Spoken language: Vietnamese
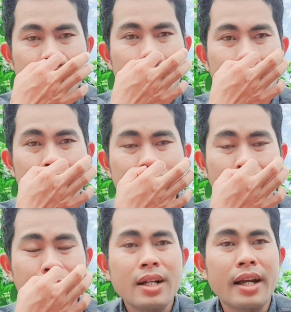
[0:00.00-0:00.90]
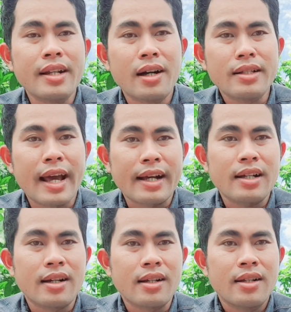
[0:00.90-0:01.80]
Thì Phong cứ nghĩ đơn giản
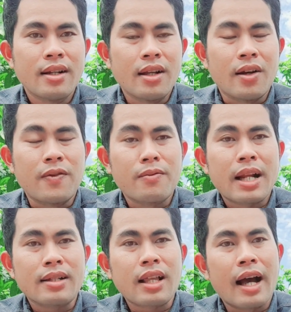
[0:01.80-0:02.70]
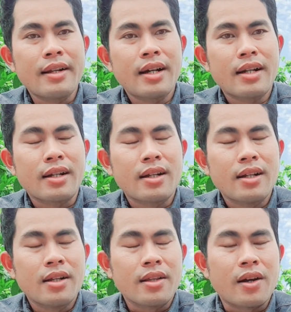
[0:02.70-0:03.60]
à, rồi Phong đăng tải lên
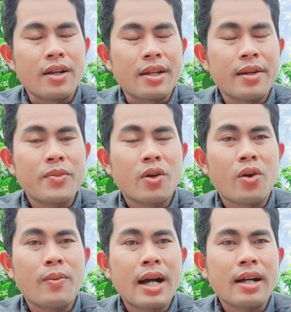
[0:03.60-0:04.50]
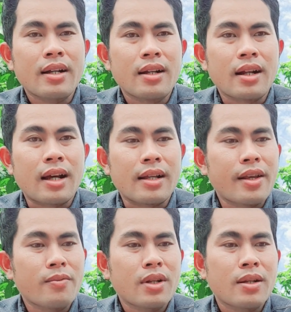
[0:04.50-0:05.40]
rồi giúp cho cô bác. Là
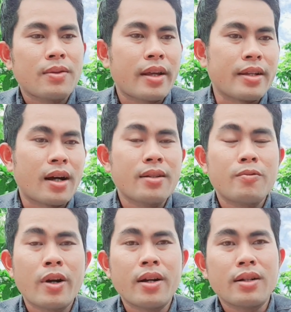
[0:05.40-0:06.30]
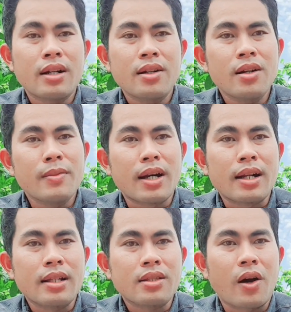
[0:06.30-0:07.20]
giống như thì ở quê hương đất nước mình
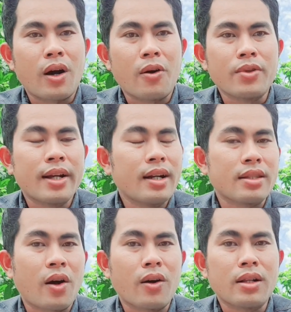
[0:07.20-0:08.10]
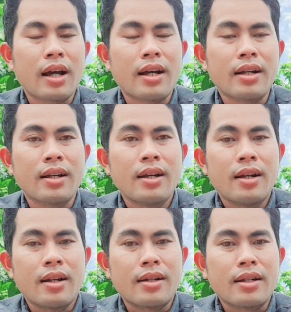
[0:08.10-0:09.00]
á, toàn hầu như là toàn là
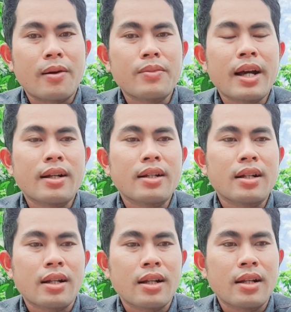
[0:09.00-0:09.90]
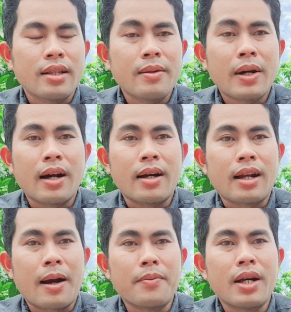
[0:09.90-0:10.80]
nông dân, chứ mà
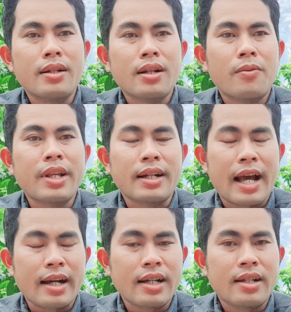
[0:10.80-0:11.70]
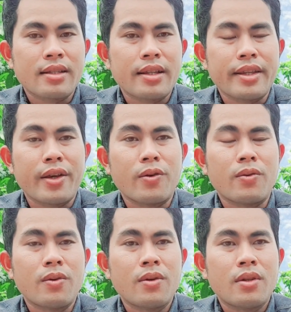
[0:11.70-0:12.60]
làm bên công việc nặng á, thì nhiều.
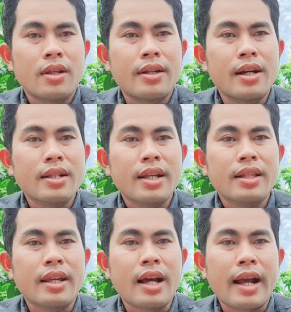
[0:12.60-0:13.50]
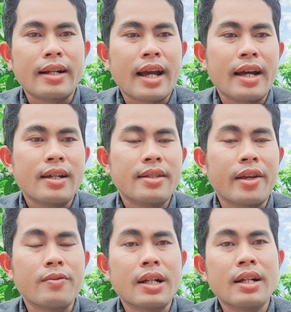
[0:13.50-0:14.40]
Thì đương nhiên thì hàng ngày á,
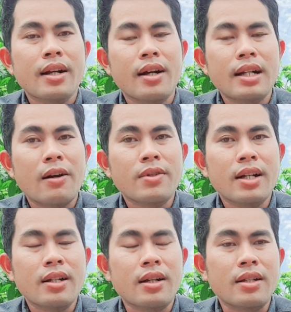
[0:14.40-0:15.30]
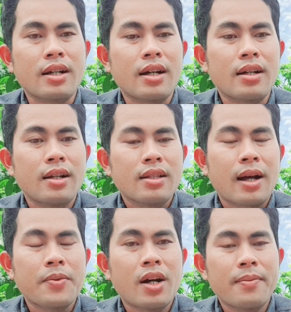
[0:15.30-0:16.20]
chịu những cái cơn đau nhức rồi
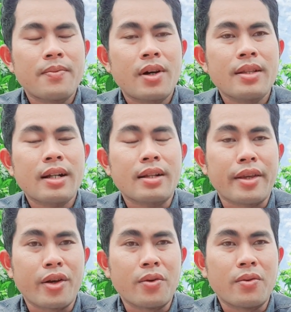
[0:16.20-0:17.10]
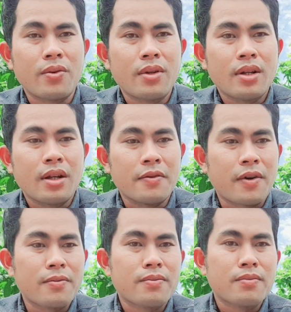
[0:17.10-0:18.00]
thấp khớp đó rất là nhiều. Thì
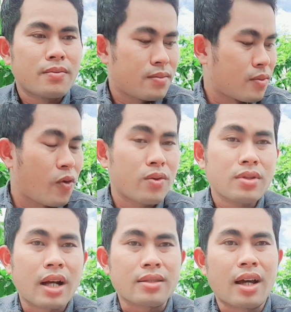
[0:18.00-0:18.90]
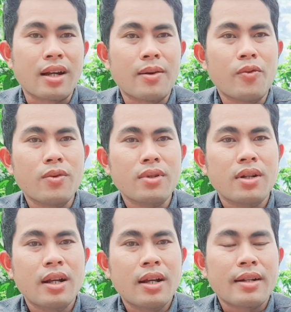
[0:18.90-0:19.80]
Phong muốn thật tình là muốn
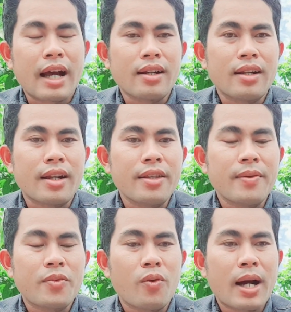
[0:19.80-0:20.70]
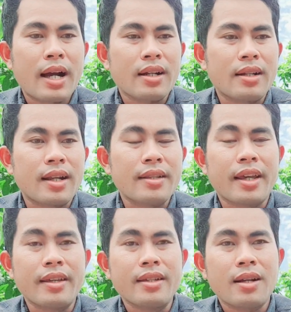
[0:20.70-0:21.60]
đăng lên để giúp cô bác là để
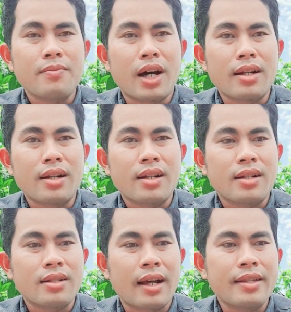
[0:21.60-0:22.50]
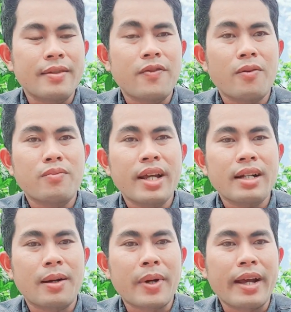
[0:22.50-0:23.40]
trị hết bệnh. Tại vì Phong biết
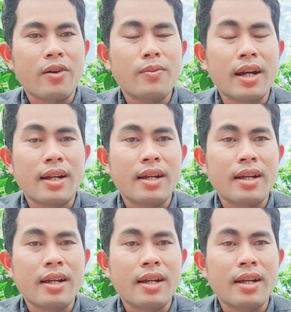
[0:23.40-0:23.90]
là mẹ của mình á,